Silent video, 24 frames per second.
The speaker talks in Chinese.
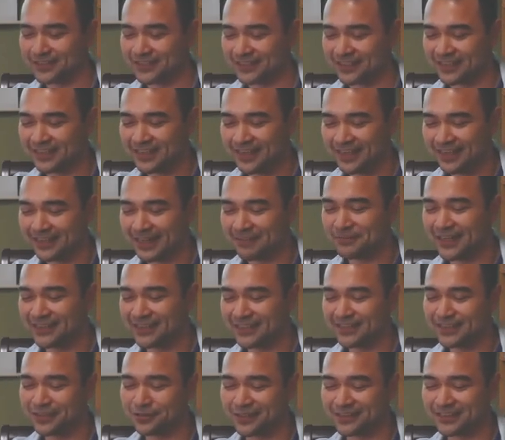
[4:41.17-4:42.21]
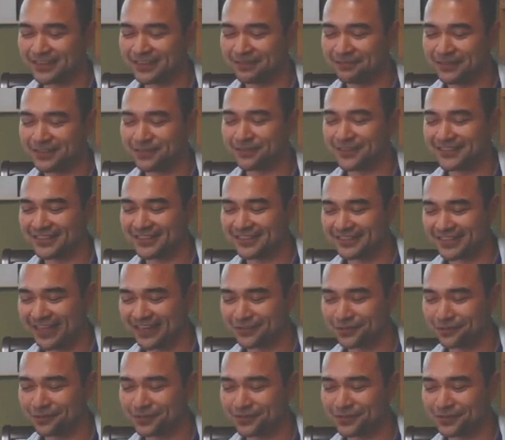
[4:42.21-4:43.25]
习。那每一次的学习为什么是这
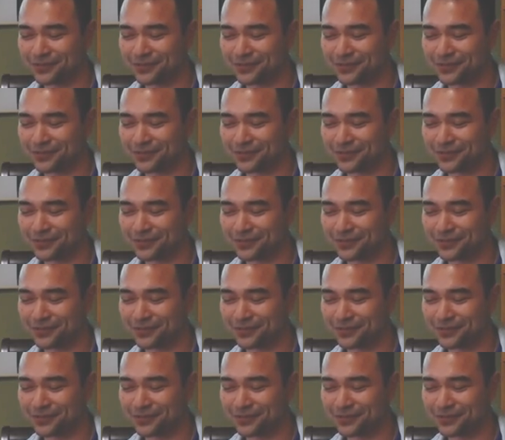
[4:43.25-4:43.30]
样做？